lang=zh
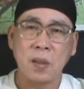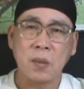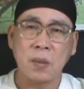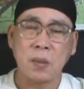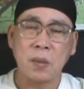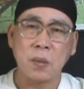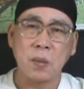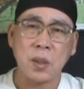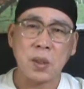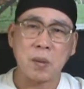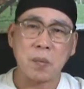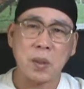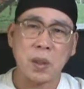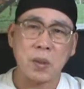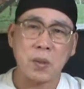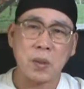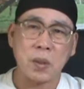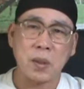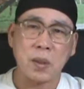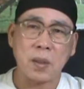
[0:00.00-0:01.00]
我说为什么要
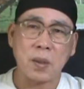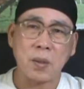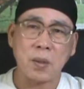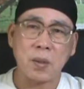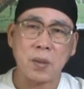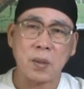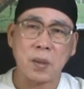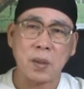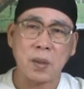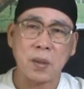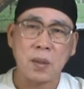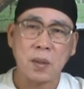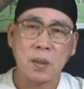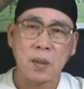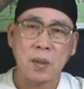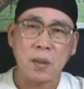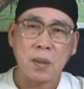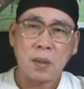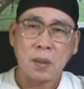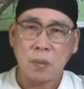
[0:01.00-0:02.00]
做这个动作？
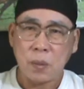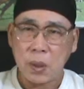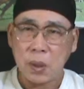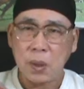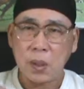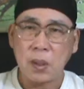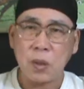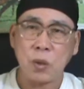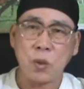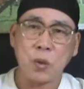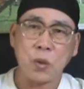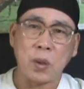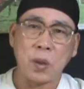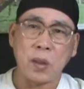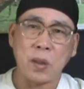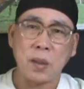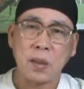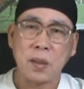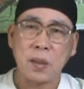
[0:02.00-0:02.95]
我要跟你学。